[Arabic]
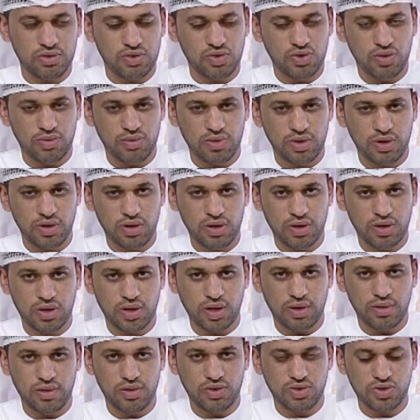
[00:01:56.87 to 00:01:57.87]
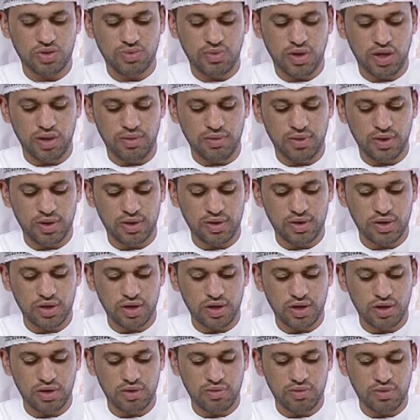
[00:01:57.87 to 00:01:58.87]
يوم الجمعة
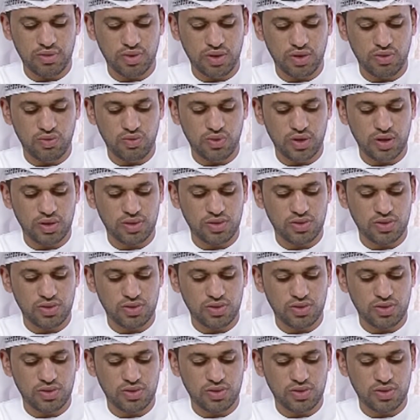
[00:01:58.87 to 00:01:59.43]
الماضية بعنوان